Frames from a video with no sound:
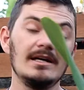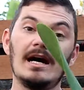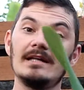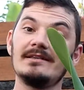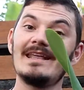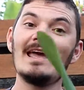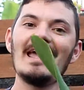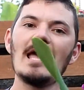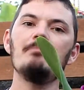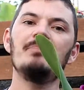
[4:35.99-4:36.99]
até
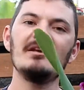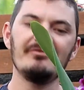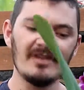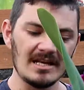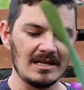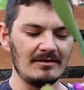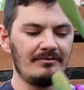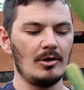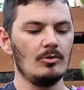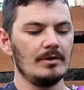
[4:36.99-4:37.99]
é
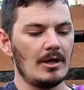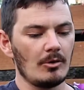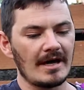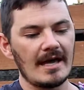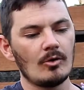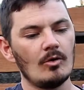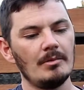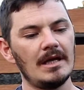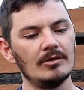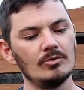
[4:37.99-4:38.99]
preferível, eu
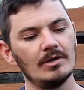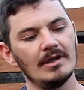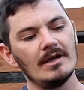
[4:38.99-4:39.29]
recomendo